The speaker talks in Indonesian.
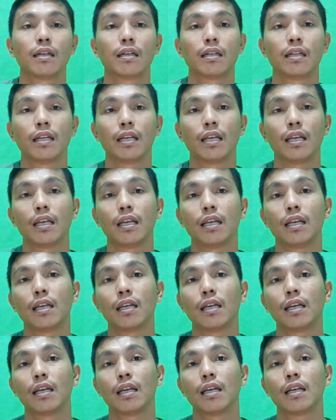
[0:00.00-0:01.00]
di
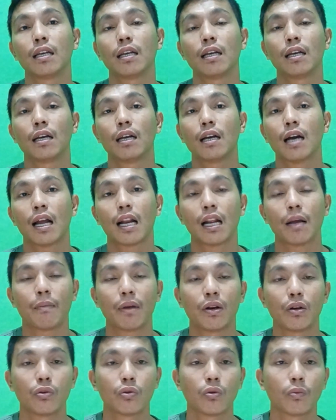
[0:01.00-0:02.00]

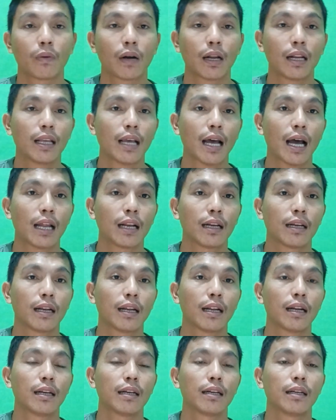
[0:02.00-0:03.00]
halaman YouTube kalian
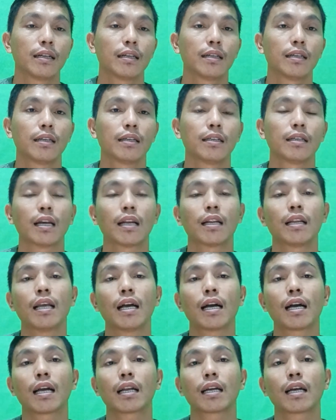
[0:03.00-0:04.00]
tadi
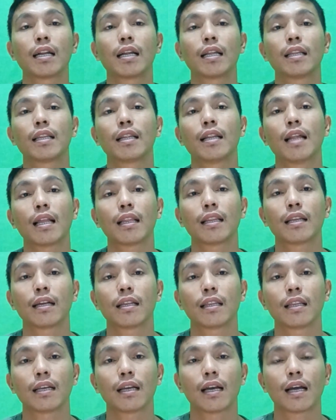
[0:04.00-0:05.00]
agar kalian tidak
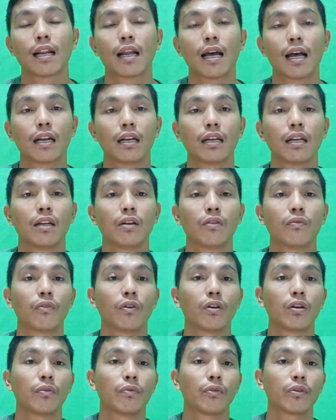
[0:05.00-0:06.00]
ketinggalan
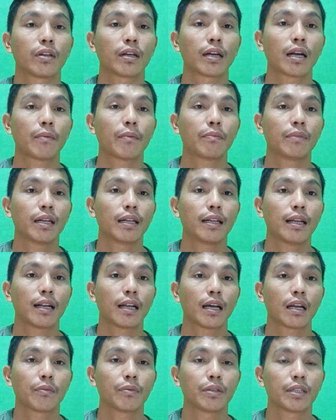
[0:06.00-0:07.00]
info-info terupdate dari
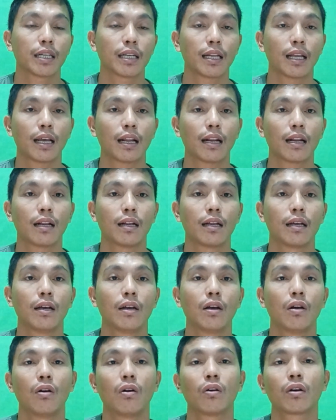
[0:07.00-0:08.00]
Army Channel.
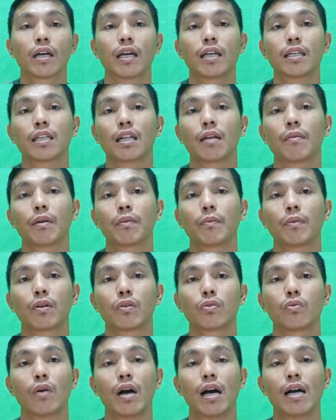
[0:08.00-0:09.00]
Oke, selamat
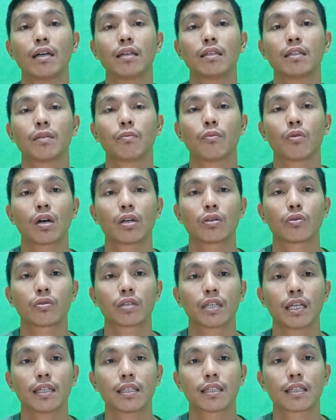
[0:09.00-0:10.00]
berjuang, semoga
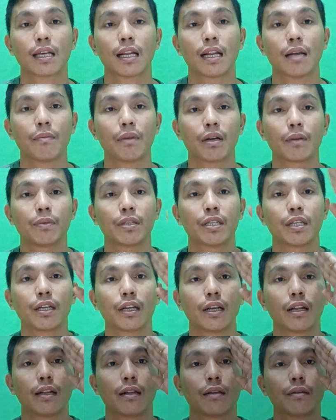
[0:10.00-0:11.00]
sukses, salam Army
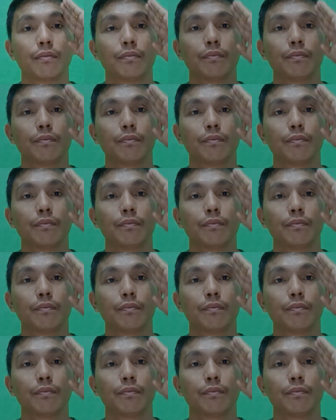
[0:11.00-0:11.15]
Channel.